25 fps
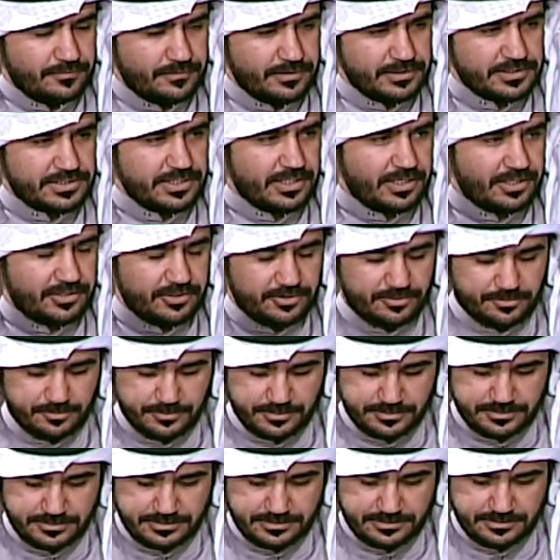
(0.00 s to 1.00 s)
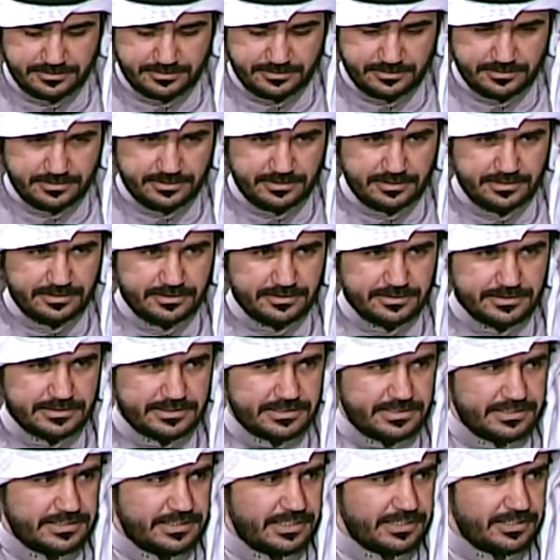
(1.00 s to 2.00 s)
فان شاء الله انهم آه، الشاهد
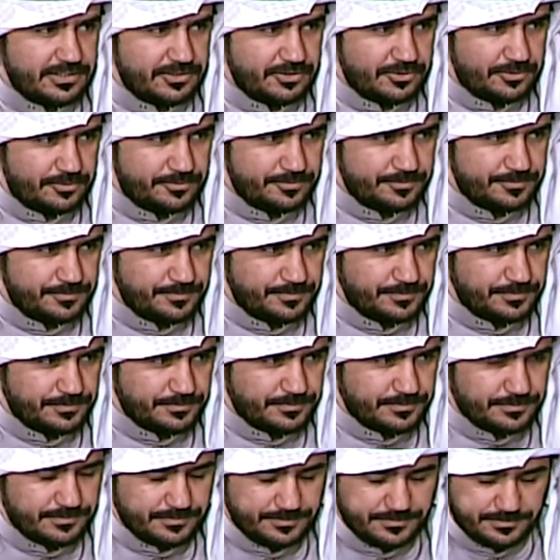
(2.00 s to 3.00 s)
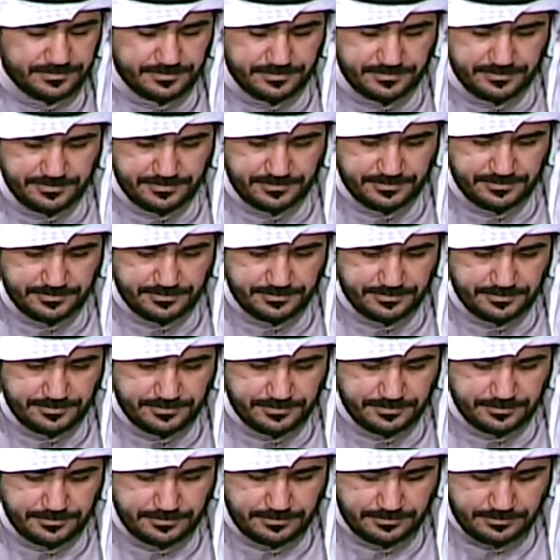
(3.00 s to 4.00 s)
طبعا هم الشباب يسمعون الان
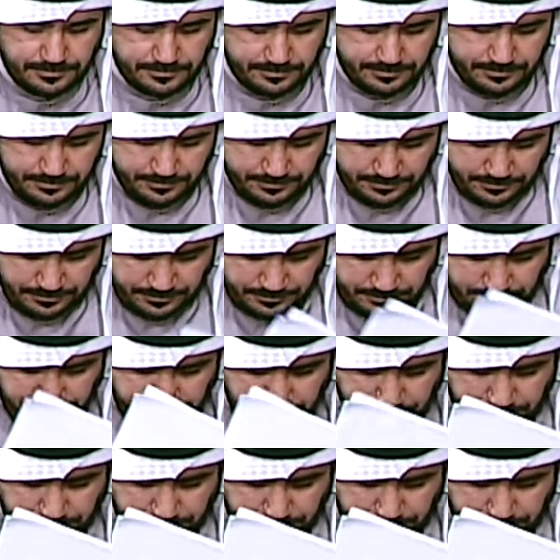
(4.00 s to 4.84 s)
آه،